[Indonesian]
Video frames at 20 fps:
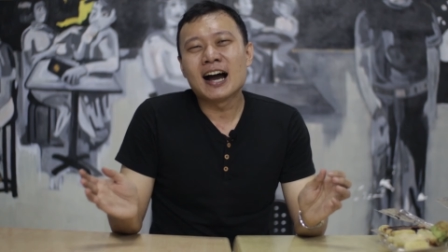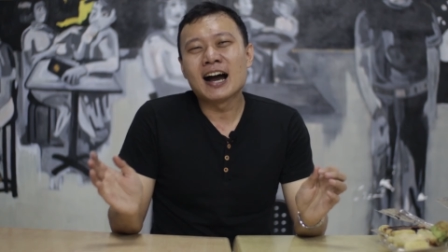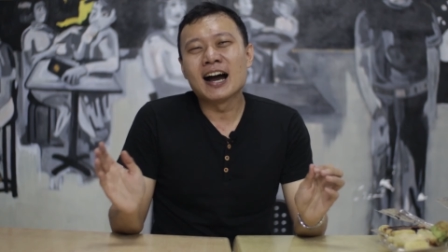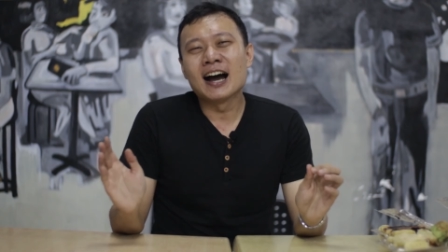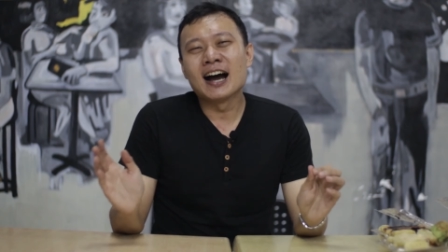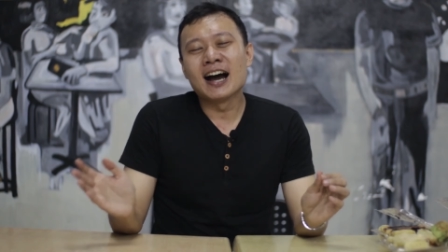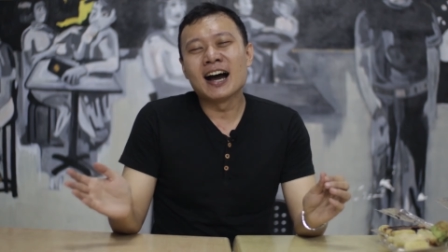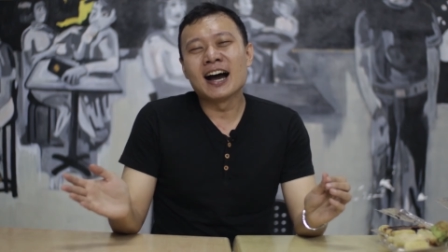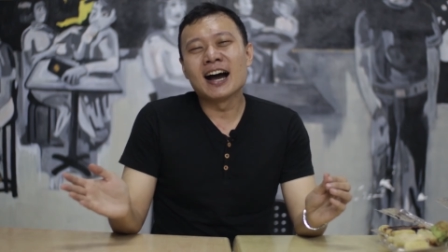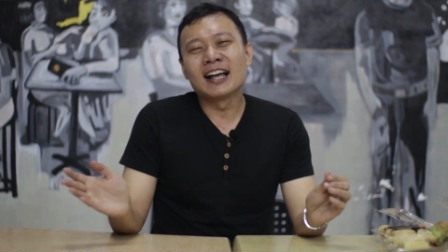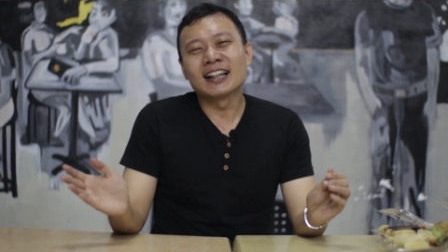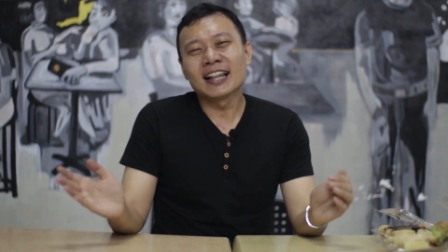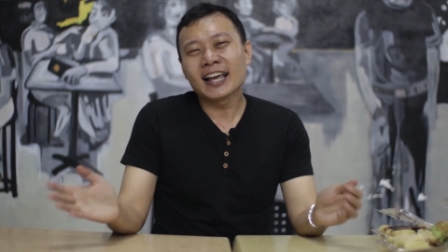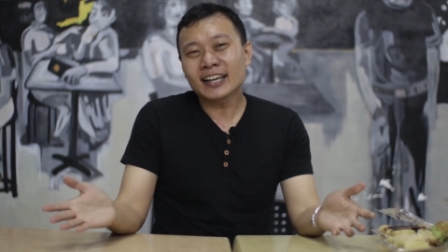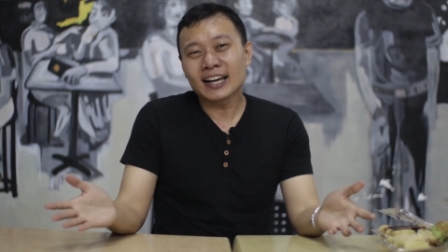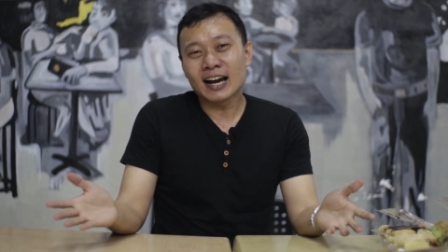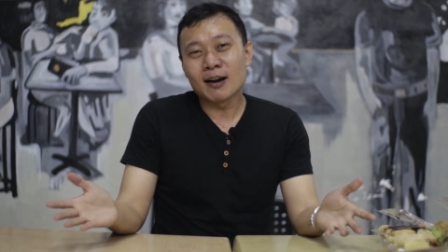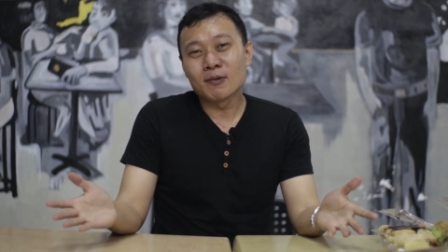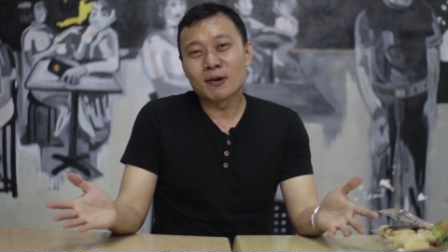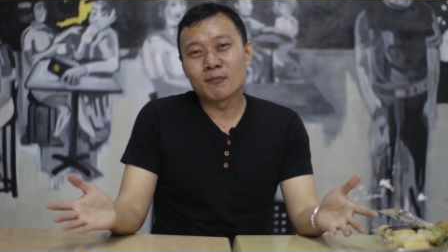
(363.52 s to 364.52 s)
Uh, like
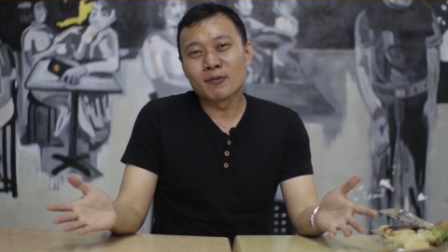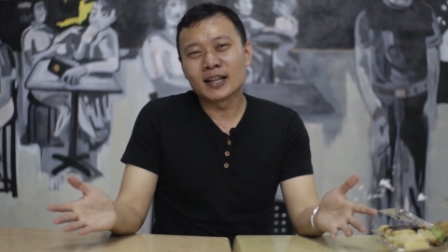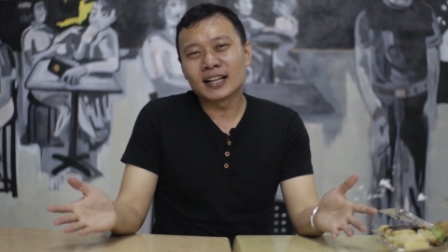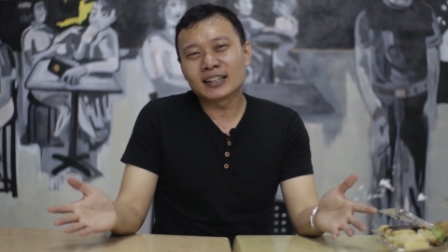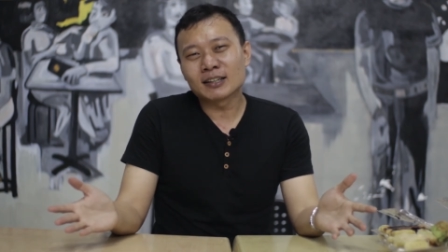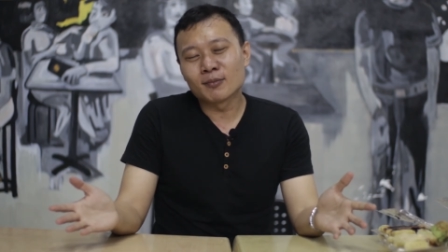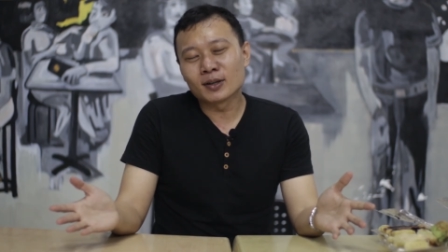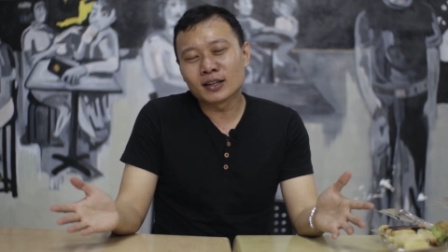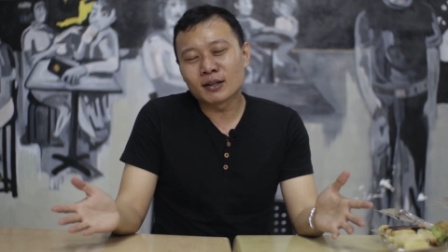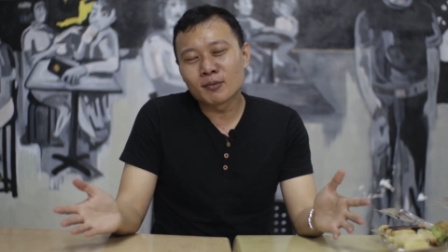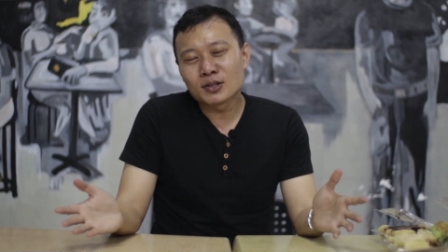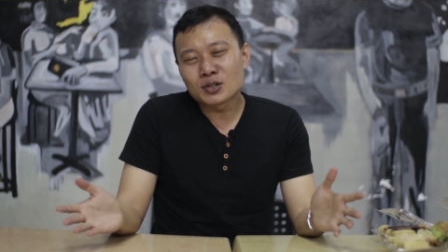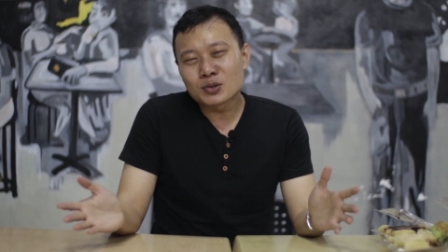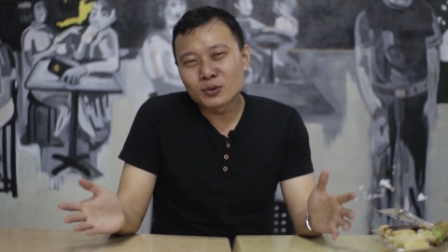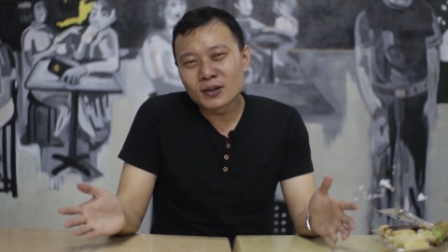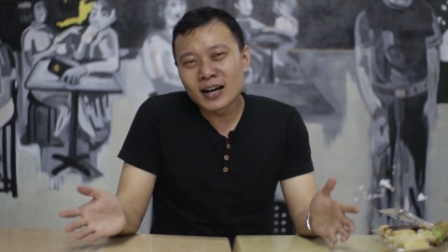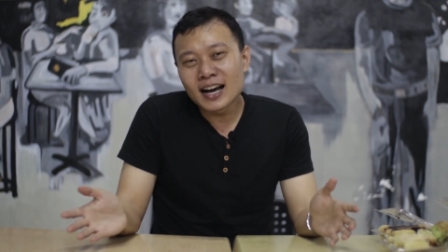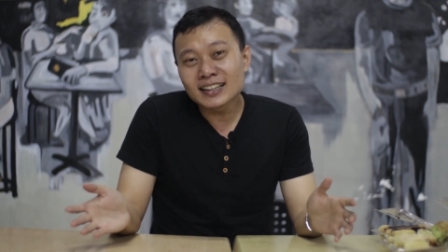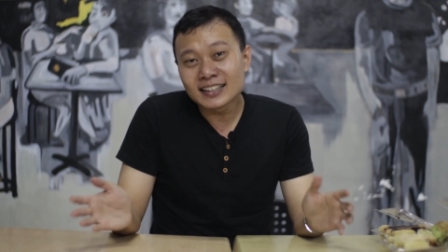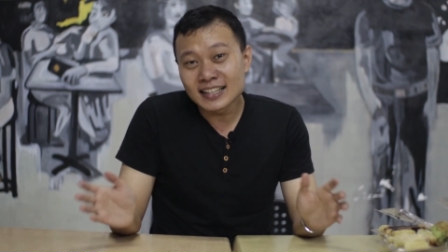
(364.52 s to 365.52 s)
apabila teman-teman
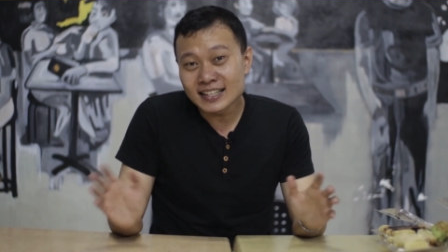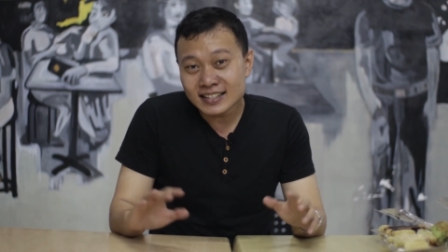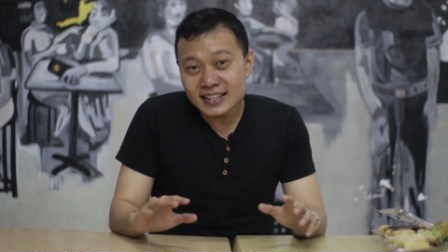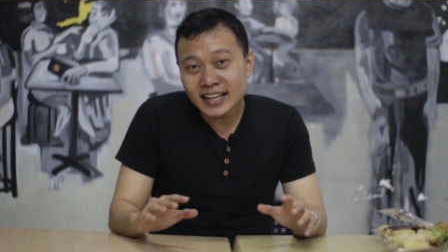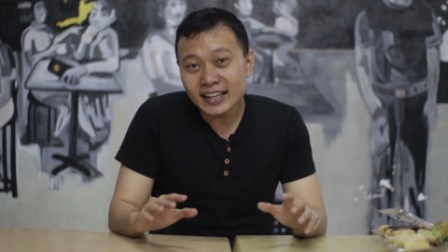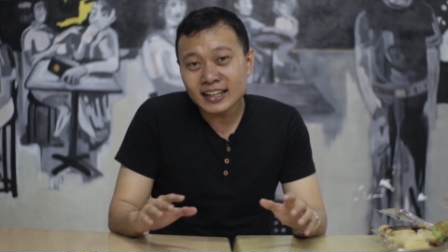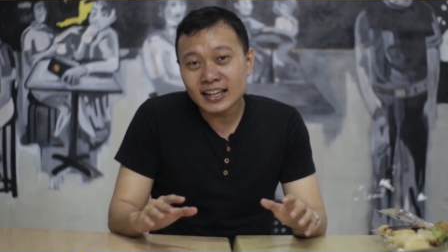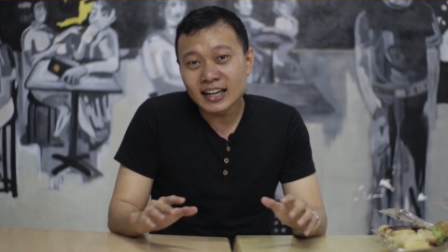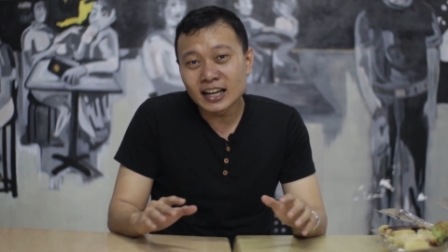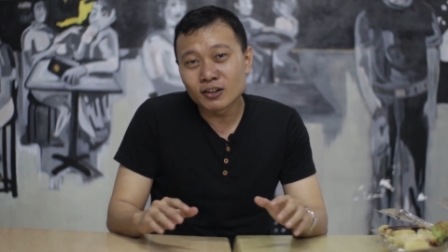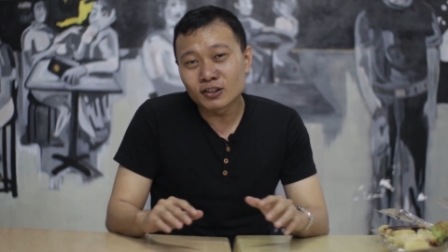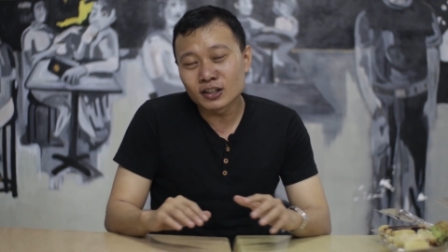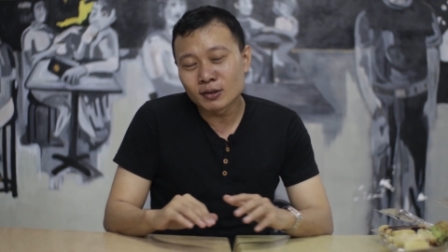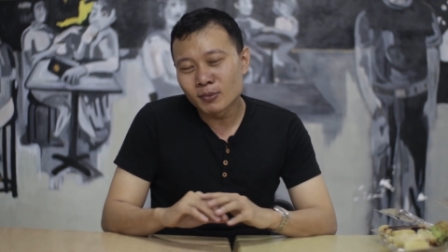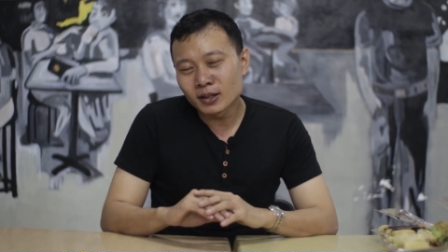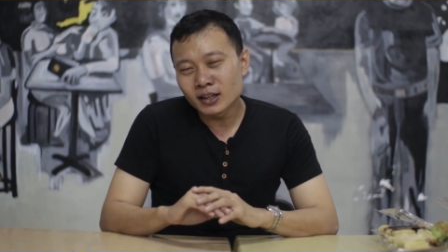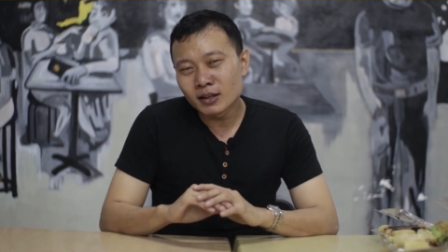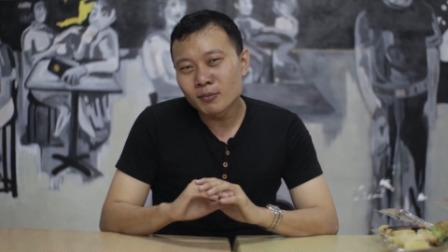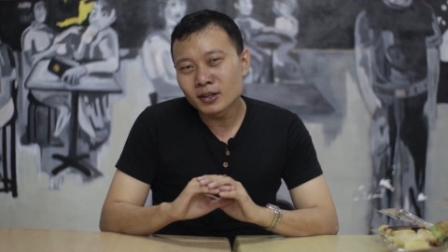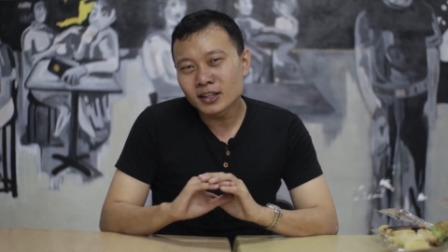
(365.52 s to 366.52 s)
suka, dislike kalau
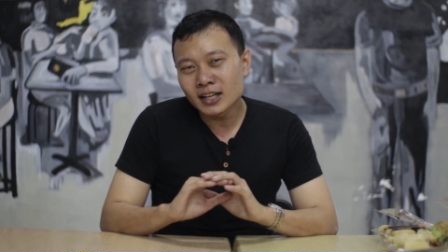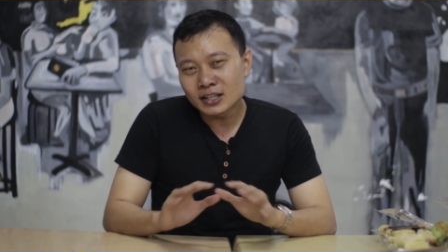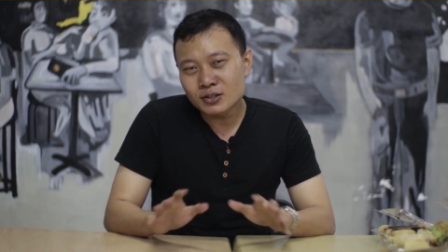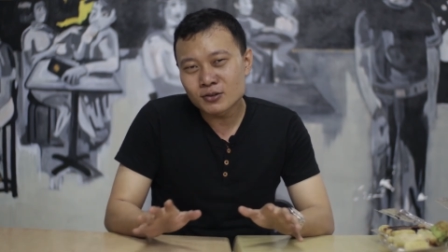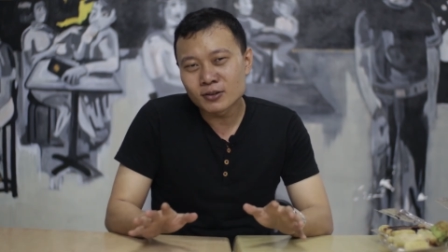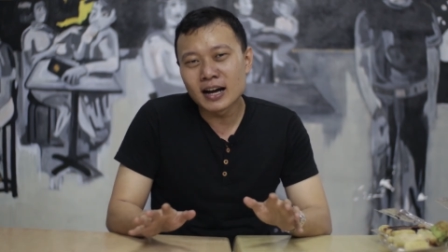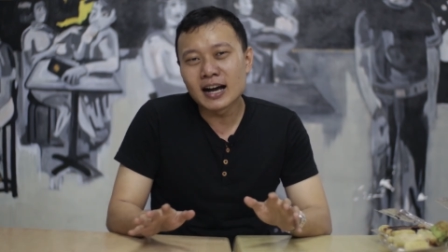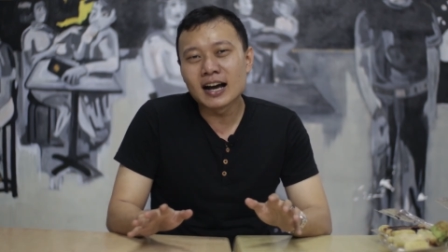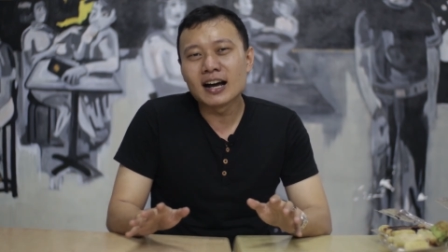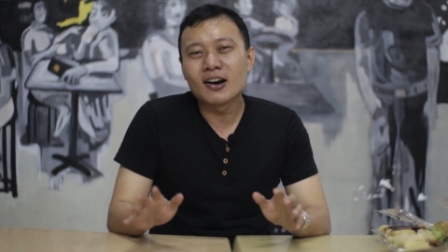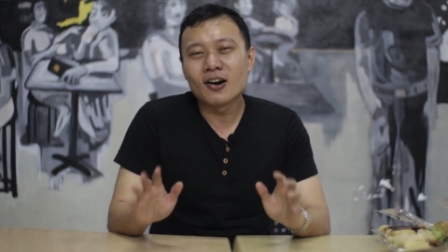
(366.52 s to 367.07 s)
teman-teman gak suka.